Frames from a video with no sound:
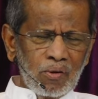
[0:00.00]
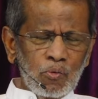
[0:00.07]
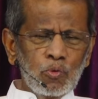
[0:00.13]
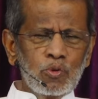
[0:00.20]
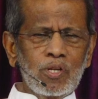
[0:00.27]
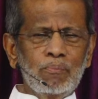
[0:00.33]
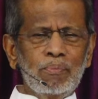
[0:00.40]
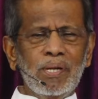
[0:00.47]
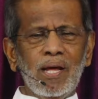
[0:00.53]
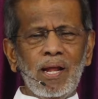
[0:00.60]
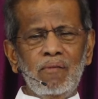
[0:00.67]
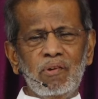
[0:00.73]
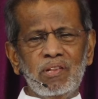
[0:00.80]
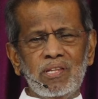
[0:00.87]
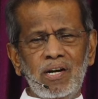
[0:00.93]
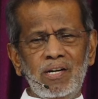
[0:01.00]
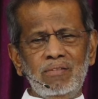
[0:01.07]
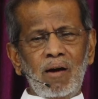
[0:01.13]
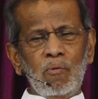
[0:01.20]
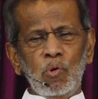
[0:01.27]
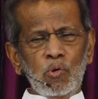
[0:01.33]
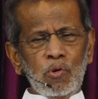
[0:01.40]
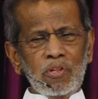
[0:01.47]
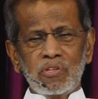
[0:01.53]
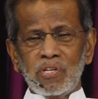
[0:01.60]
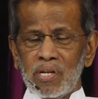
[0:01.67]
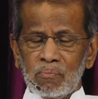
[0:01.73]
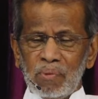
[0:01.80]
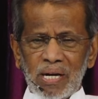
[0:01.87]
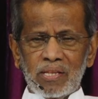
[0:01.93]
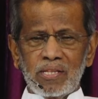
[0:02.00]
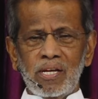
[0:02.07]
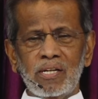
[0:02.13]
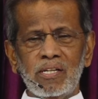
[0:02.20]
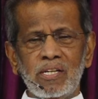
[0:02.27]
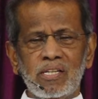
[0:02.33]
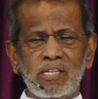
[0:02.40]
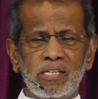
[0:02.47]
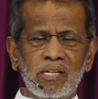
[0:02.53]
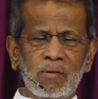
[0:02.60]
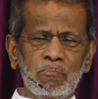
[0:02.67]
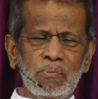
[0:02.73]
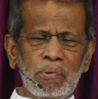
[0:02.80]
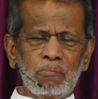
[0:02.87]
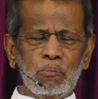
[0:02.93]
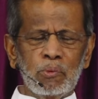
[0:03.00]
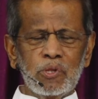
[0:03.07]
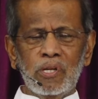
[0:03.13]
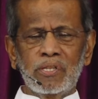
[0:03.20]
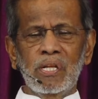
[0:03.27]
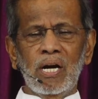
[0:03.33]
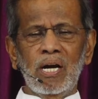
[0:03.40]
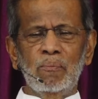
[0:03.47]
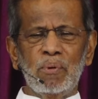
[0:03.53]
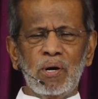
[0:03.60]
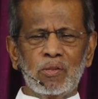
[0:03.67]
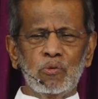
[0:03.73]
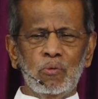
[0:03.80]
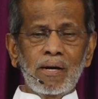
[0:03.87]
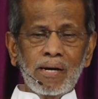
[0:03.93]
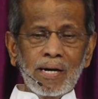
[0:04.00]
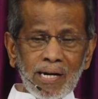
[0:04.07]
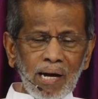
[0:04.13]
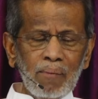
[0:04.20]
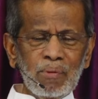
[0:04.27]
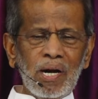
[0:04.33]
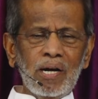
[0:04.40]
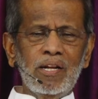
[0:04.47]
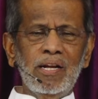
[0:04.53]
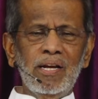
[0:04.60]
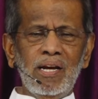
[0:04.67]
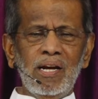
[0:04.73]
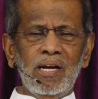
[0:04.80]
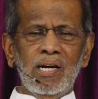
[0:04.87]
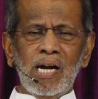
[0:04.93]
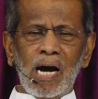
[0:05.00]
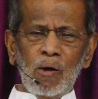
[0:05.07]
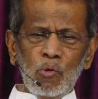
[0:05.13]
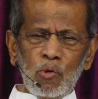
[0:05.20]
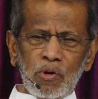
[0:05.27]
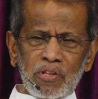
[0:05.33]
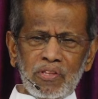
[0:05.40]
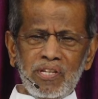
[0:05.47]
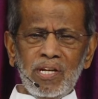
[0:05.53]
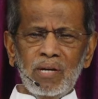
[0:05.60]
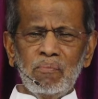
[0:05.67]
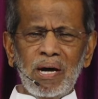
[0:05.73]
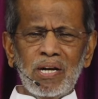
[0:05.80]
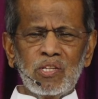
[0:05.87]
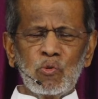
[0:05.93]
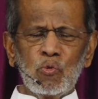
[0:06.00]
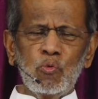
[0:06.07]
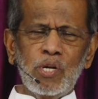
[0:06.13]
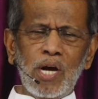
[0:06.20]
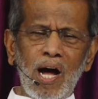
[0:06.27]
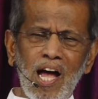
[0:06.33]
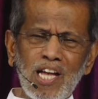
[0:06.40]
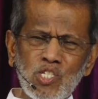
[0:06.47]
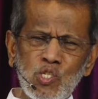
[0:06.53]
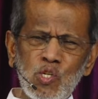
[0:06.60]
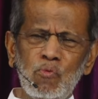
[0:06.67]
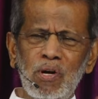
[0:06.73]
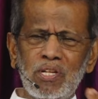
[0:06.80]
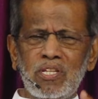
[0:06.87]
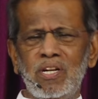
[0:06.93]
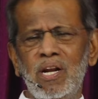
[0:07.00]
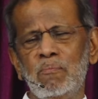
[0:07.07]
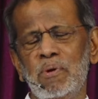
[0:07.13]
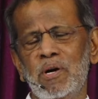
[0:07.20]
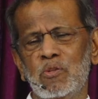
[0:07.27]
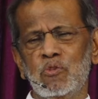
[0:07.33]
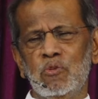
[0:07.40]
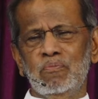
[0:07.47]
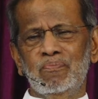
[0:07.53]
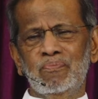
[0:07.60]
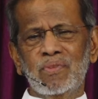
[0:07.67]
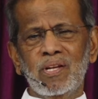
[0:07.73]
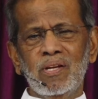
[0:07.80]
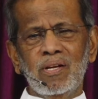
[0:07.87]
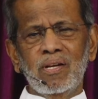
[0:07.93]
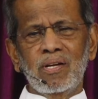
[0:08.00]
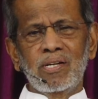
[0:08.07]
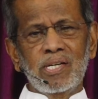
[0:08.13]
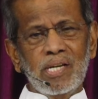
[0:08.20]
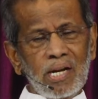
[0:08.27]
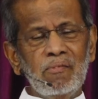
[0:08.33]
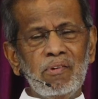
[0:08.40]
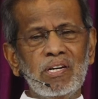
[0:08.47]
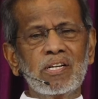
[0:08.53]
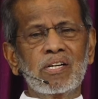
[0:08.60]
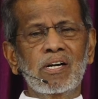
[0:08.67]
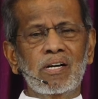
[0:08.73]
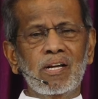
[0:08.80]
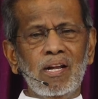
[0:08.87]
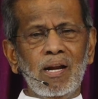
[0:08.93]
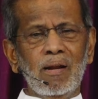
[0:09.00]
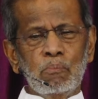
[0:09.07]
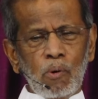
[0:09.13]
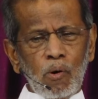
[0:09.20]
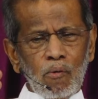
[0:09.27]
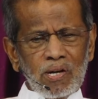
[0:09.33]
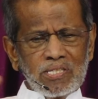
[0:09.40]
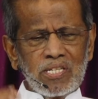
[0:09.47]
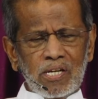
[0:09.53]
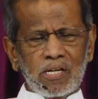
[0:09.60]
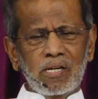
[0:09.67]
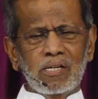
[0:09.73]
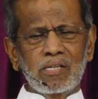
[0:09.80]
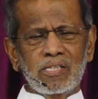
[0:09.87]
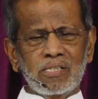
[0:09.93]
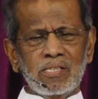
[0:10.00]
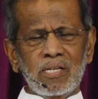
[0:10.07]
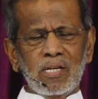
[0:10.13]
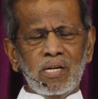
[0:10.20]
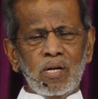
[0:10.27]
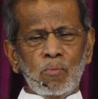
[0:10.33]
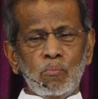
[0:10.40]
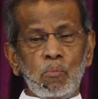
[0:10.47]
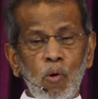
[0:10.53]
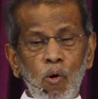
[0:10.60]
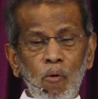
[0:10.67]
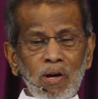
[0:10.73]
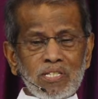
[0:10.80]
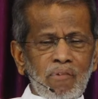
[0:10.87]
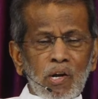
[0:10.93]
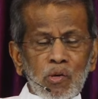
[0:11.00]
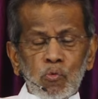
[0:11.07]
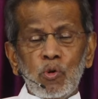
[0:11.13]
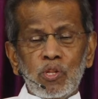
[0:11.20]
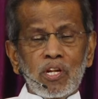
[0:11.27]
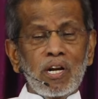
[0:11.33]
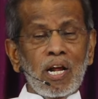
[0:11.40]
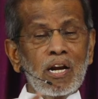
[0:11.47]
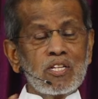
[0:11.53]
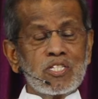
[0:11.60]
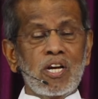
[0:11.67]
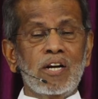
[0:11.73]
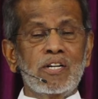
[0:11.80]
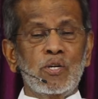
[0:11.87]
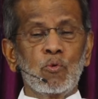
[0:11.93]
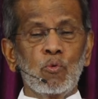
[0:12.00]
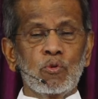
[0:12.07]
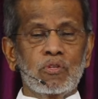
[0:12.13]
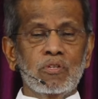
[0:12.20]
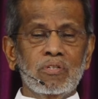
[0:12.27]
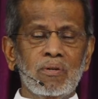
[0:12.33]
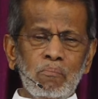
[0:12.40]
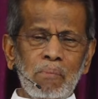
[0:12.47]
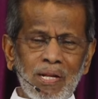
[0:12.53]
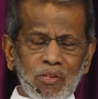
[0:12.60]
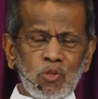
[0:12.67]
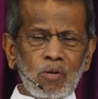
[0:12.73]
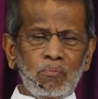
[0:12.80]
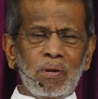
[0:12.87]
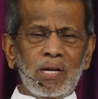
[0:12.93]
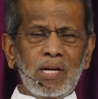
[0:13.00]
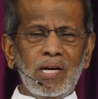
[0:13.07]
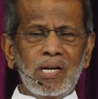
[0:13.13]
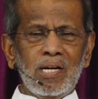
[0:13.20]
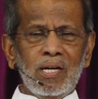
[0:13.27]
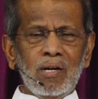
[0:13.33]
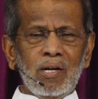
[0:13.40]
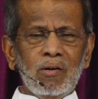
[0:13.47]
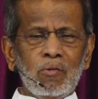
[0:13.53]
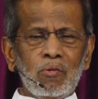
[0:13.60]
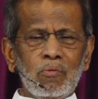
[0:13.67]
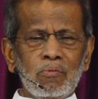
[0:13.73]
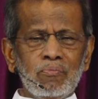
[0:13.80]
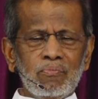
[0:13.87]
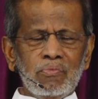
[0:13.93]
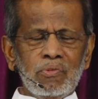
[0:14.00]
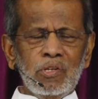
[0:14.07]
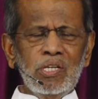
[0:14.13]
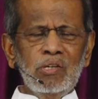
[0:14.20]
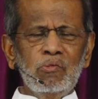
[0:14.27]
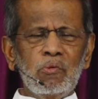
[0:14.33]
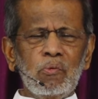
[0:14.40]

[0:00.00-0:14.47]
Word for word: ரூத்தின் பின்னாலே வந்தாள் அவளுடைய தீர்மானத்தை அன்றைக்கு நம் முதல் நாளில் பார்த்தோம் ரெண்டாம் நாளிலே அவளுடைய தீர்மானத்திற்குரிய ஆசீர்வாதத்தை நாம் பார்த்தோம் என்னவென்று கேட்டால் ஓவாசை கண்டு ஓவாஸ் அவளை குறித்த நல்ல சாட்சி கொடுத்து மாத்திரமல்ல நீ